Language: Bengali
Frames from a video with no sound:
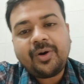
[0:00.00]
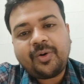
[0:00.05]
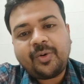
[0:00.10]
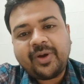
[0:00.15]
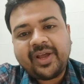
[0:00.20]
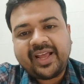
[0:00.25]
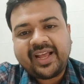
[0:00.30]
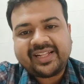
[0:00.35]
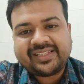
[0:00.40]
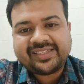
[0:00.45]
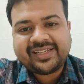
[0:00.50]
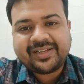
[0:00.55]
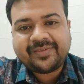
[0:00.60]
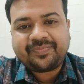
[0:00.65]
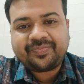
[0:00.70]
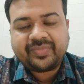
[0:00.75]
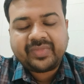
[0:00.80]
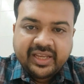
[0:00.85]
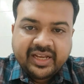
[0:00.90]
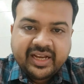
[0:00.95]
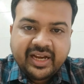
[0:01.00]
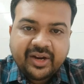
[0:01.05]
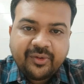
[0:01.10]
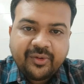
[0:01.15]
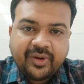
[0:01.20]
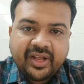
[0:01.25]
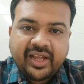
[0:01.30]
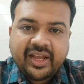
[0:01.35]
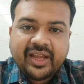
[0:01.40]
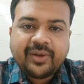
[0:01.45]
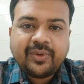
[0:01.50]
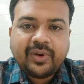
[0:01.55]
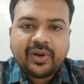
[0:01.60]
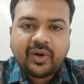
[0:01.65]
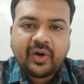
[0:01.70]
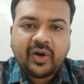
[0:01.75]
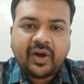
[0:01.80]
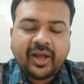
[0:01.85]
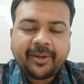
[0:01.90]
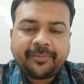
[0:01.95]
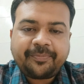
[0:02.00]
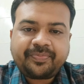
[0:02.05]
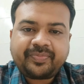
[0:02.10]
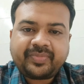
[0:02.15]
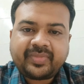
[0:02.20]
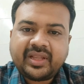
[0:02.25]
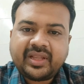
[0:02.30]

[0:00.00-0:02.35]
হয়ে গেছে কি কারণে এগুলো হয়